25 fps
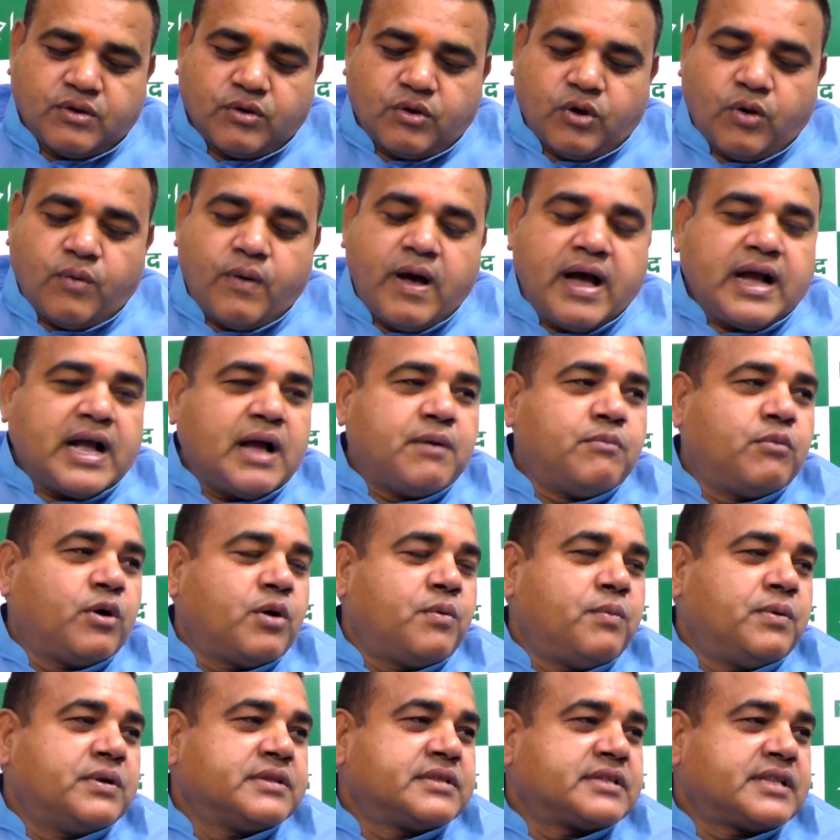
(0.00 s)
गोवा का
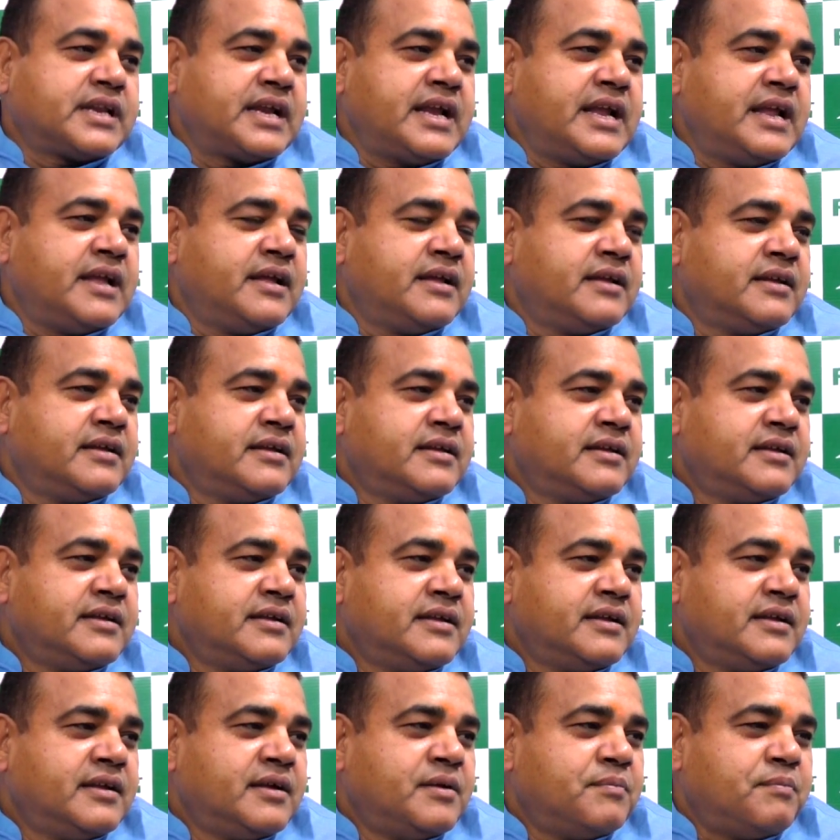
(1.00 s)
मुख्यमंत्री
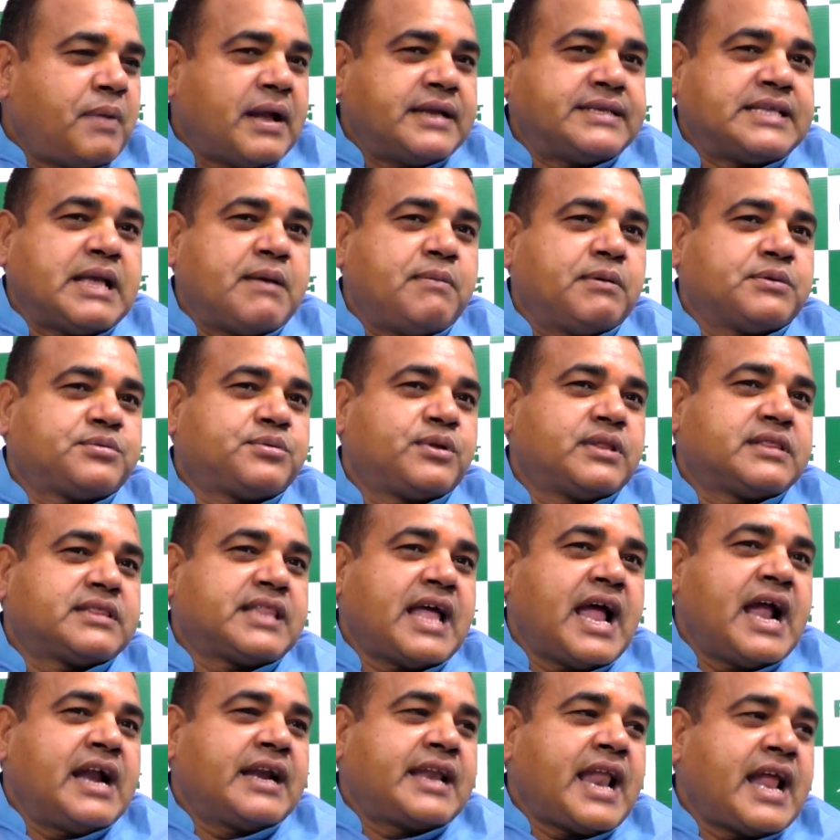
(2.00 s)
पैसा
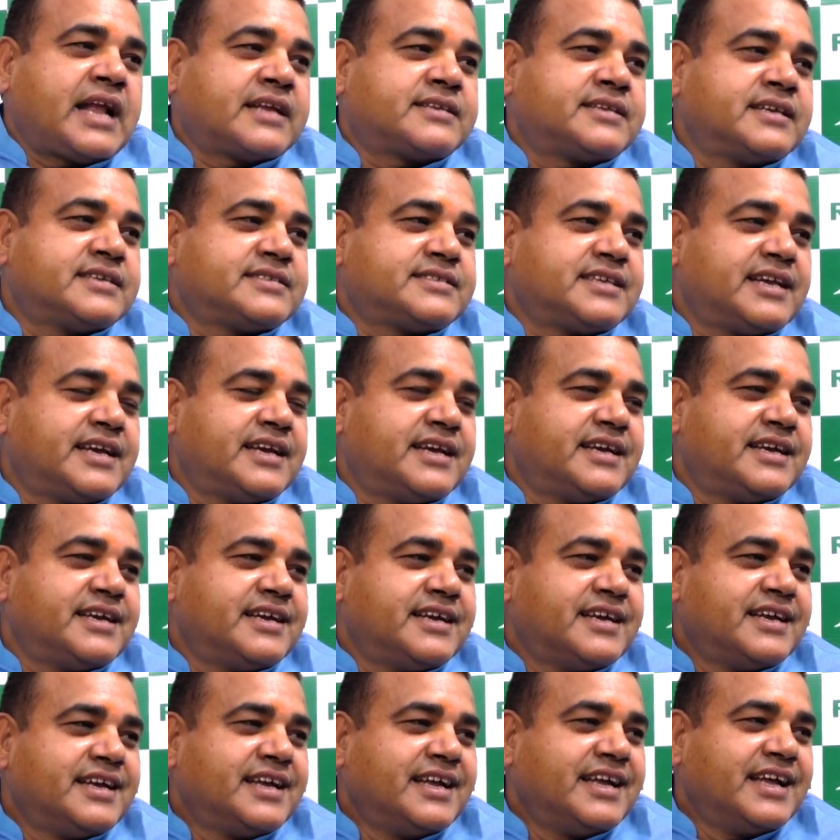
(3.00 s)
वसूलता है टैक्सी से
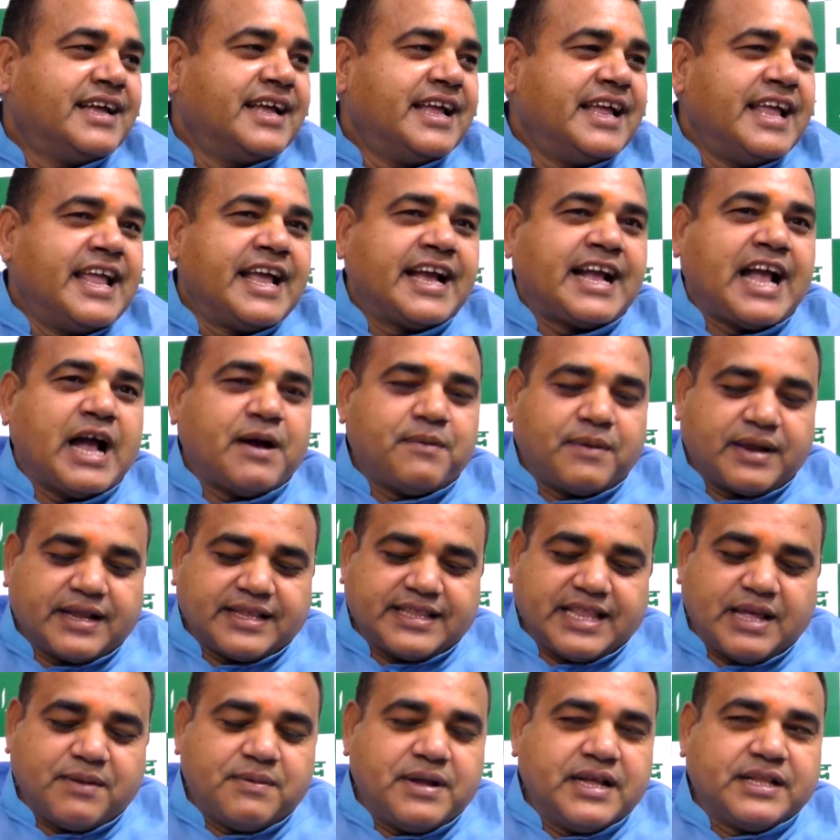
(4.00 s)
एक खबर
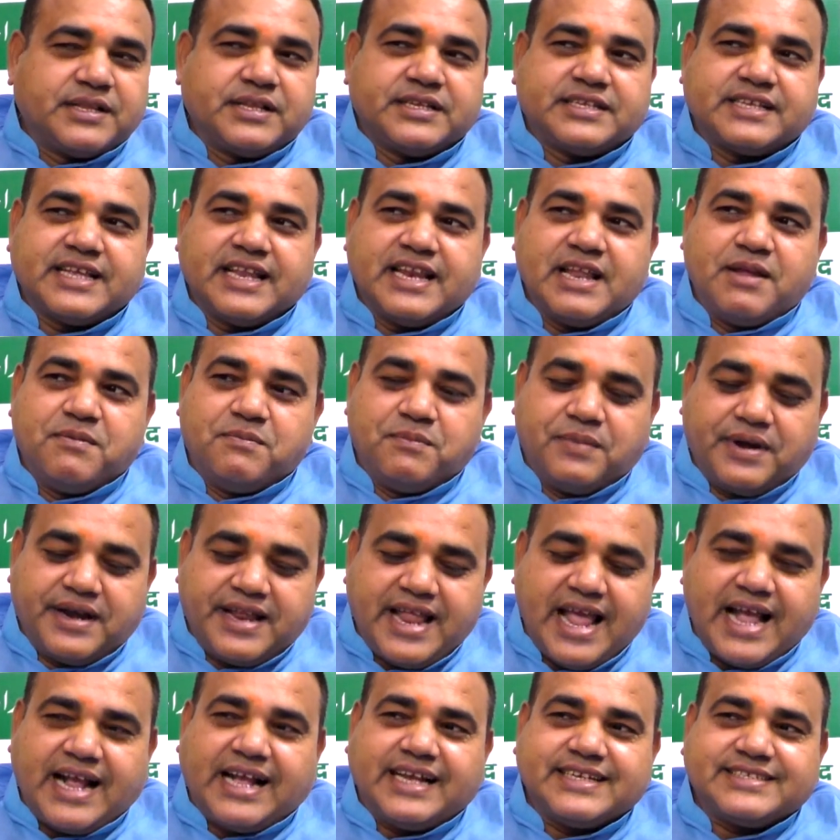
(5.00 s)
दबे तो इसके लिए
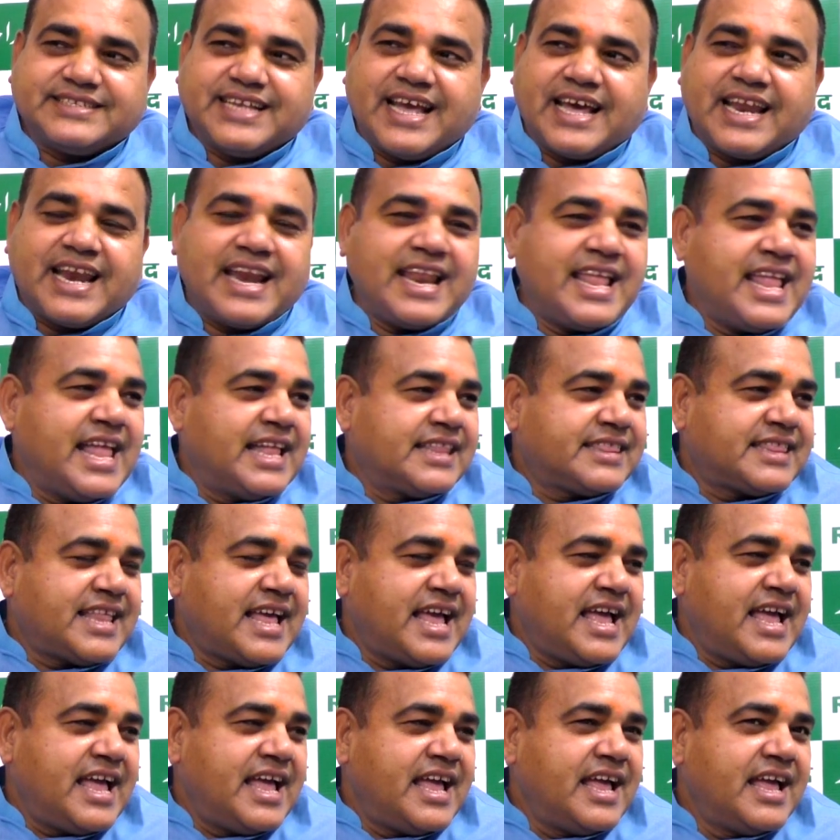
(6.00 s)
मीडिया का सहारा ले जाता
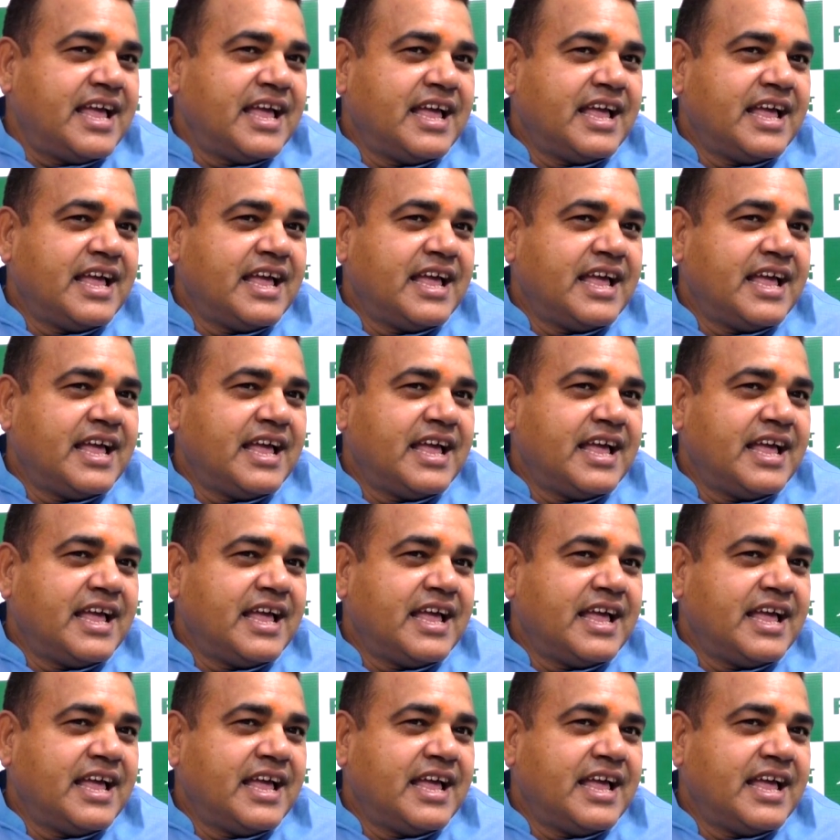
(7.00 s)
है